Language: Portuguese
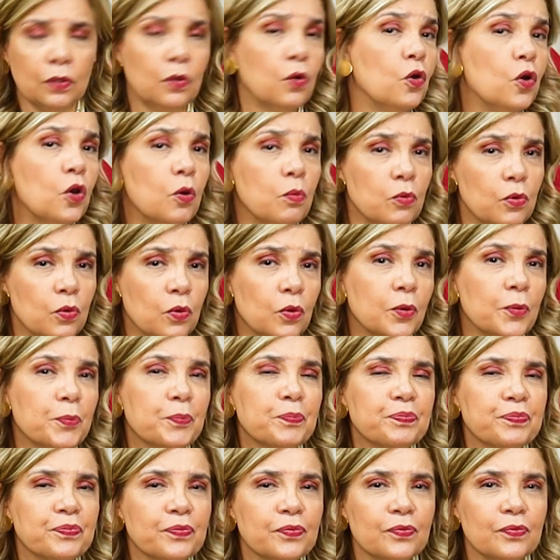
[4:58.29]
como:
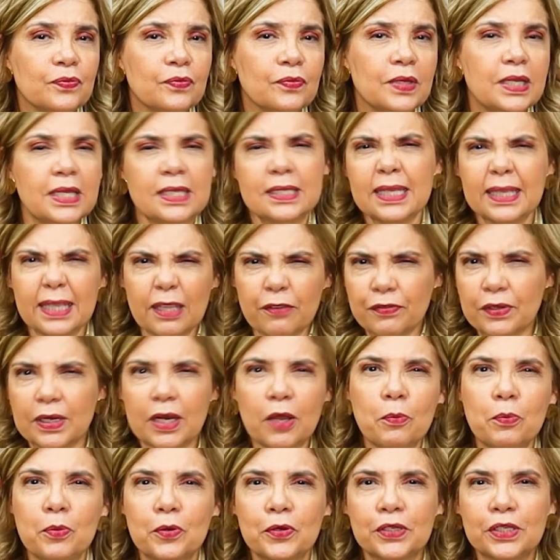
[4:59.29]
Você quer
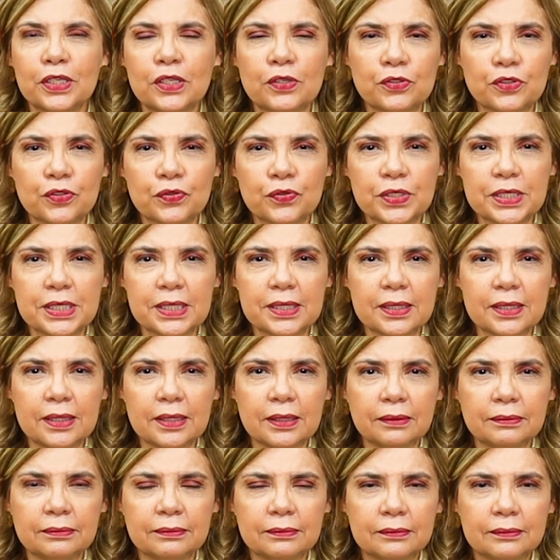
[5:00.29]
falar um pouquinho de
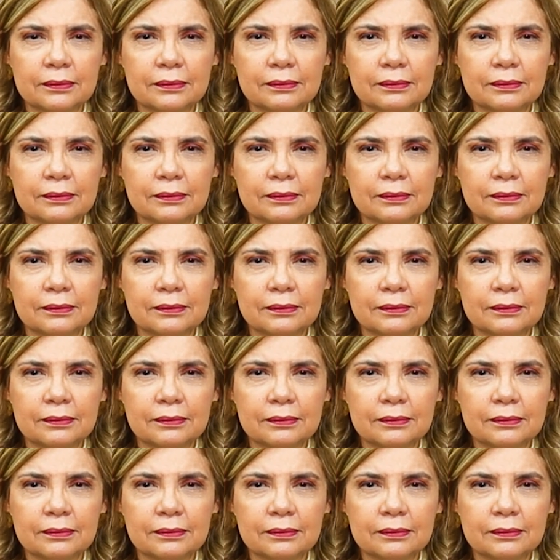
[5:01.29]
você?